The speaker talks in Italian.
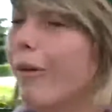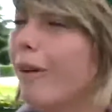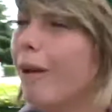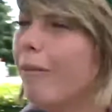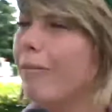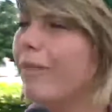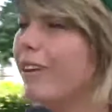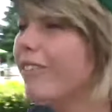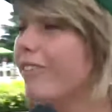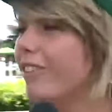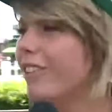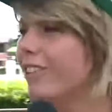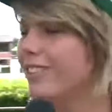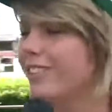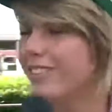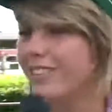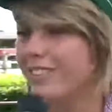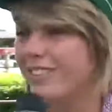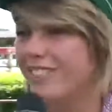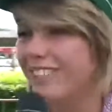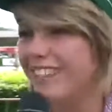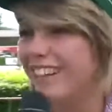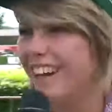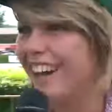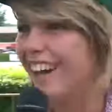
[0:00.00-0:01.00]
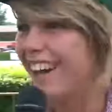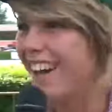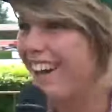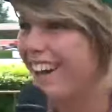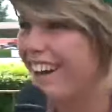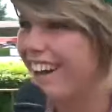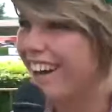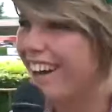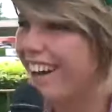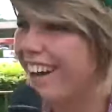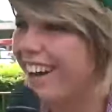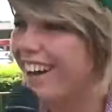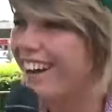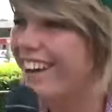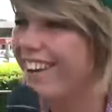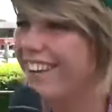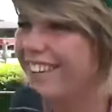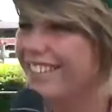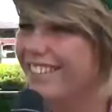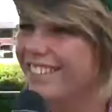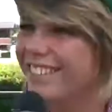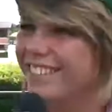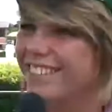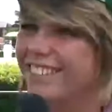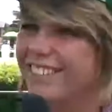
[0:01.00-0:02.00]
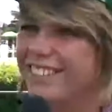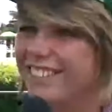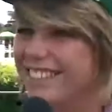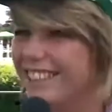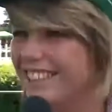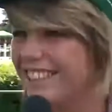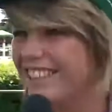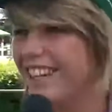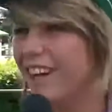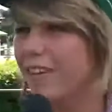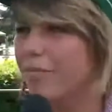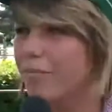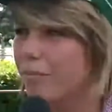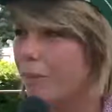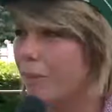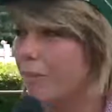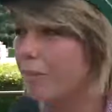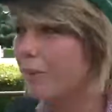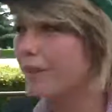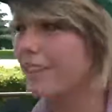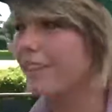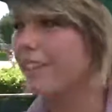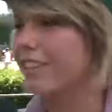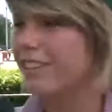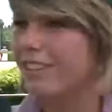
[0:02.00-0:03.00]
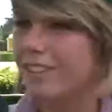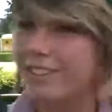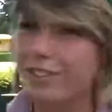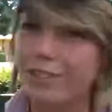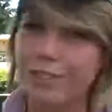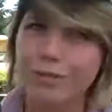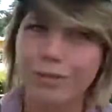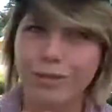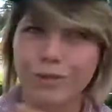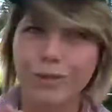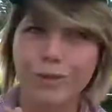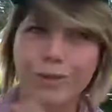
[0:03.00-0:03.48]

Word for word: una mia filosofia di vita, un po' per